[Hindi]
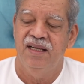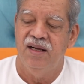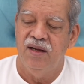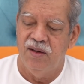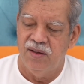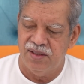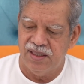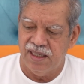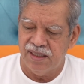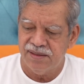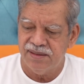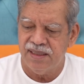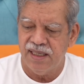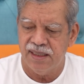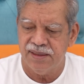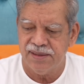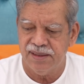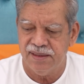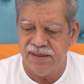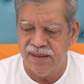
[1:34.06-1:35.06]
और हर
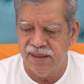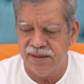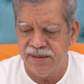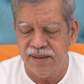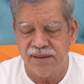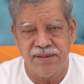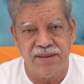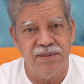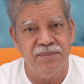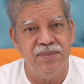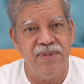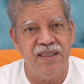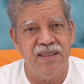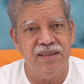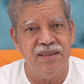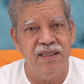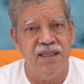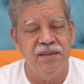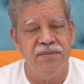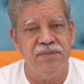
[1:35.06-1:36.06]
नागरिक का कर्तव्य
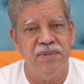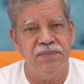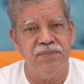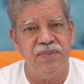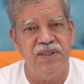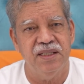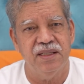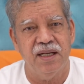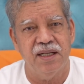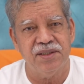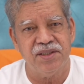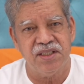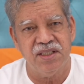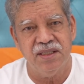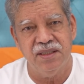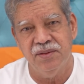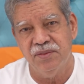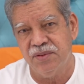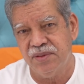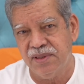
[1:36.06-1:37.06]
है कि हम अपने
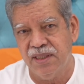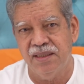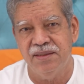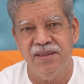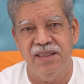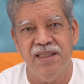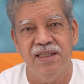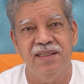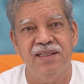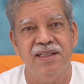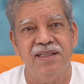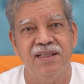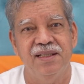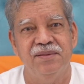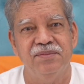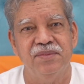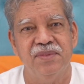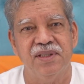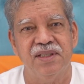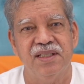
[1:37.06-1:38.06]
राष्ट्र के उत्थान के लिए
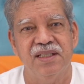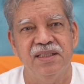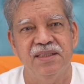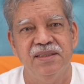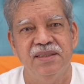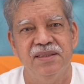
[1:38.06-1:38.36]
काम करें